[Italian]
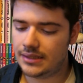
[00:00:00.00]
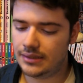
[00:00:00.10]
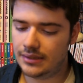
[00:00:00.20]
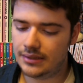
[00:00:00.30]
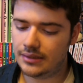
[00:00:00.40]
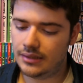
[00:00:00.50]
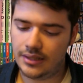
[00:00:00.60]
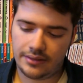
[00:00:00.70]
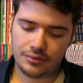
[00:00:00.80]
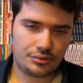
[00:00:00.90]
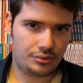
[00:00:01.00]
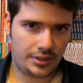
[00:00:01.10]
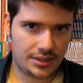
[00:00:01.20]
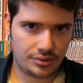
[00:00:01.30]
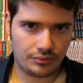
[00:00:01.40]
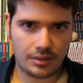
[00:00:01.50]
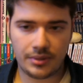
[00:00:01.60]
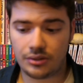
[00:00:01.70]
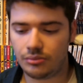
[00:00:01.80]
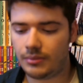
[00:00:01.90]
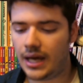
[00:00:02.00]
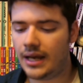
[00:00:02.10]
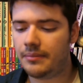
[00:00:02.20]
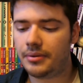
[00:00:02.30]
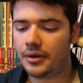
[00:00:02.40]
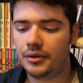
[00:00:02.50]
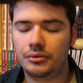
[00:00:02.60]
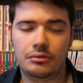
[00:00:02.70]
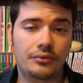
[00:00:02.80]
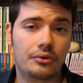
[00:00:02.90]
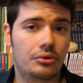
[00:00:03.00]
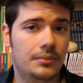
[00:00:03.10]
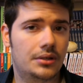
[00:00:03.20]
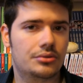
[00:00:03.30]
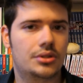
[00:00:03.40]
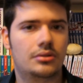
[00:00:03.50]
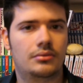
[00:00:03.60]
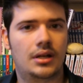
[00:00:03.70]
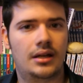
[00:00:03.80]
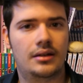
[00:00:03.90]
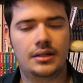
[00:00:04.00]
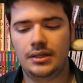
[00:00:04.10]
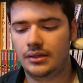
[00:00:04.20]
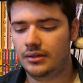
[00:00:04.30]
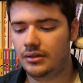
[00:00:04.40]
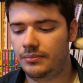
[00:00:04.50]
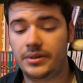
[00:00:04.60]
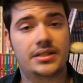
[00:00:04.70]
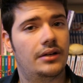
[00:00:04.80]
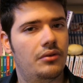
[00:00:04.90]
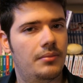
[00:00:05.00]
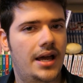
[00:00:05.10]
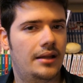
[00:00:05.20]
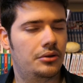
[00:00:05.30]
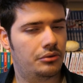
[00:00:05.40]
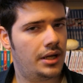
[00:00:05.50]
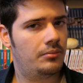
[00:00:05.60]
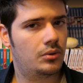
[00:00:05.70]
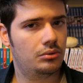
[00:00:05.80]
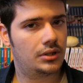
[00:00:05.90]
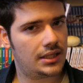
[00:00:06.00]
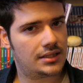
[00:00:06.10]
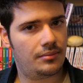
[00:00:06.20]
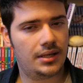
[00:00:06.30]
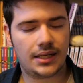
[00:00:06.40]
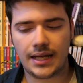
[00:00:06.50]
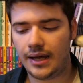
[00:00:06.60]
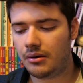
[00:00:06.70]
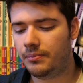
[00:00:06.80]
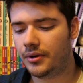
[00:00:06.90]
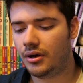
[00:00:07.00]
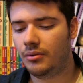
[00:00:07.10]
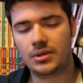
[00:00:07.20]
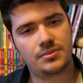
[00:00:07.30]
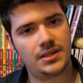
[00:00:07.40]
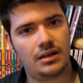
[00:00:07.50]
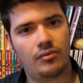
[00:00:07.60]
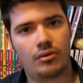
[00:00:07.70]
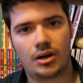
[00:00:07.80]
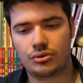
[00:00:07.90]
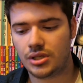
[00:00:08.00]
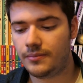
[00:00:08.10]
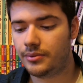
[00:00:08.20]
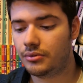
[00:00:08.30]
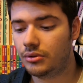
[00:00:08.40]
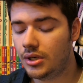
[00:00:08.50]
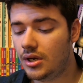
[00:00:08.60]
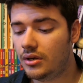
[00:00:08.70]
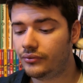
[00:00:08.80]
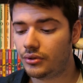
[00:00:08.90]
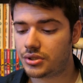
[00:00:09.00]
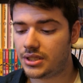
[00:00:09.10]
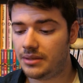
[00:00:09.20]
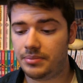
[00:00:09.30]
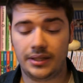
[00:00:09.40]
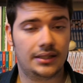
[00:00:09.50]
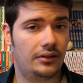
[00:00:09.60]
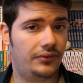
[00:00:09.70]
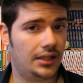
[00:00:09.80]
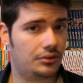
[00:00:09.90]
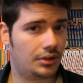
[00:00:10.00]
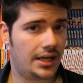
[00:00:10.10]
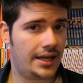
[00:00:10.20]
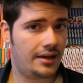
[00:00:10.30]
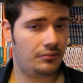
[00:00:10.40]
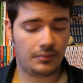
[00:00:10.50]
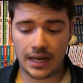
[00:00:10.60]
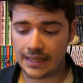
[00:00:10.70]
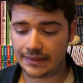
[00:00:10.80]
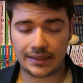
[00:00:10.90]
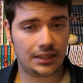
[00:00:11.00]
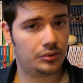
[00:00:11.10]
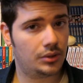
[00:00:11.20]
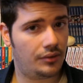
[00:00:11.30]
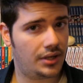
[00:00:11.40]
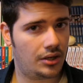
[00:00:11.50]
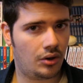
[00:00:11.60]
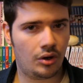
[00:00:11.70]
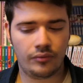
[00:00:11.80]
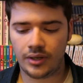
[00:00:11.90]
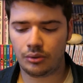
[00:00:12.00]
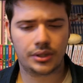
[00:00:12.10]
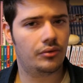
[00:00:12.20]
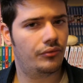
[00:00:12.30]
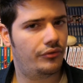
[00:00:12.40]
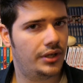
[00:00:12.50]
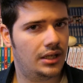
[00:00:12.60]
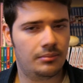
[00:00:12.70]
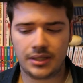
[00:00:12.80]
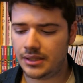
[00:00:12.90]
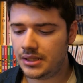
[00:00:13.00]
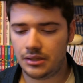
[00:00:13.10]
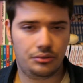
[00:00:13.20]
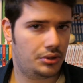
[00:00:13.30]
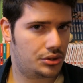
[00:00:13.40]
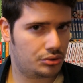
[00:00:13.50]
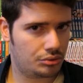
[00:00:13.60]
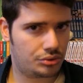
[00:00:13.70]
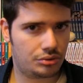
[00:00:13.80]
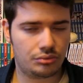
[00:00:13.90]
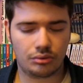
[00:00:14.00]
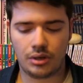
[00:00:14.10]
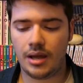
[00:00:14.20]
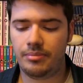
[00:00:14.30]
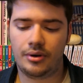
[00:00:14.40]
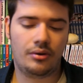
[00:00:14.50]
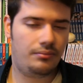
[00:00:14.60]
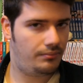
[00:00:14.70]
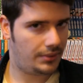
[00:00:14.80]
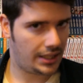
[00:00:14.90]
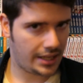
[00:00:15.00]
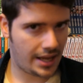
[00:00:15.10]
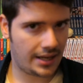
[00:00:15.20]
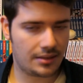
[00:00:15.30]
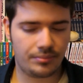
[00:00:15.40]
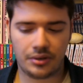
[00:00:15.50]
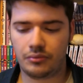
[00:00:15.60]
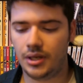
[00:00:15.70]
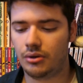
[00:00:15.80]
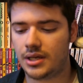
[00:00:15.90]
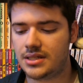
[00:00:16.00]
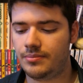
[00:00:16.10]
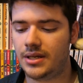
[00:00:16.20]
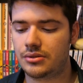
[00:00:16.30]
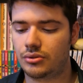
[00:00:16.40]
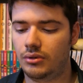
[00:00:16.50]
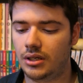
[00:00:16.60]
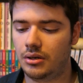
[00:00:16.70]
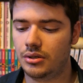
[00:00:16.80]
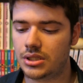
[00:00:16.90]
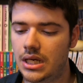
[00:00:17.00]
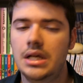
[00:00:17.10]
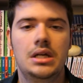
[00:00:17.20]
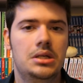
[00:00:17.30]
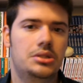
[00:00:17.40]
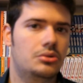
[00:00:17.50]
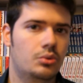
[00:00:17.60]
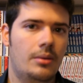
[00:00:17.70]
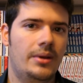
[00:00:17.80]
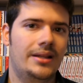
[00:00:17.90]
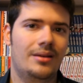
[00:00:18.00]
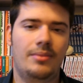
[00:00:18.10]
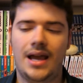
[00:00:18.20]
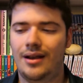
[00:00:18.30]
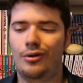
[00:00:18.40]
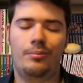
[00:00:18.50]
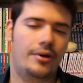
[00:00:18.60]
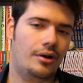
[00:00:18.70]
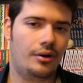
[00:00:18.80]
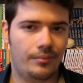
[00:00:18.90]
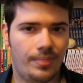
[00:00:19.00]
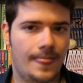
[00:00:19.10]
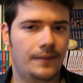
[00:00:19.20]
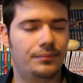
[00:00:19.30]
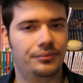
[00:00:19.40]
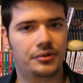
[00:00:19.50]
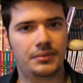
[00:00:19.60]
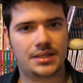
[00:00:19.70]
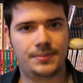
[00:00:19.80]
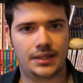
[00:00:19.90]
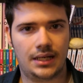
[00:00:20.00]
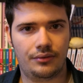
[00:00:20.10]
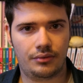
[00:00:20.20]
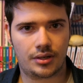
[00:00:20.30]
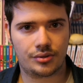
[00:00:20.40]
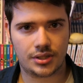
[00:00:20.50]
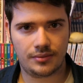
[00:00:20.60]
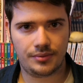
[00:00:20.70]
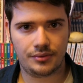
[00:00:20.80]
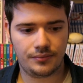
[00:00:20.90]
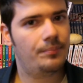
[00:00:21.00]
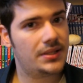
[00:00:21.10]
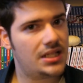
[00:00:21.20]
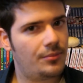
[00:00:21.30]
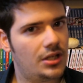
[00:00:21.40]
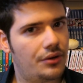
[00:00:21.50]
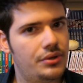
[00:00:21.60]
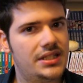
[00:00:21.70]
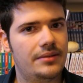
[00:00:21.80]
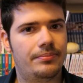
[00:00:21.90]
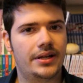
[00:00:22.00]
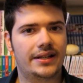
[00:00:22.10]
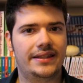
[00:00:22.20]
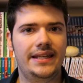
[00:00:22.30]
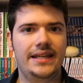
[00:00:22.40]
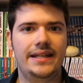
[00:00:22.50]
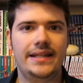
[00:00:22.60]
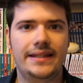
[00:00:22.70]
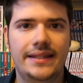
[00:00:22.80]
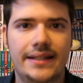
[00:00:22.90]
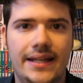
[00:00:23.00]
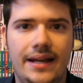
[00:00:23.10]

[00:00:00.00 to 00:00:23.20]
eh, e questo non è sicuramente un male, però in due volumi così non, eh, pensavo meglio, non è brutta sia ben chiaro, però mi aspettavo qualcosa in più, forse dipende dal fatto che è un manga tratto da una novel o da un film, non ne sono sicuro, eh, però magari è anche per quello che si è perso qualcosa, sicuramente bello, però appunto mi aspettavo qualcosa di più. Passiamo agli acquisti per Dinit e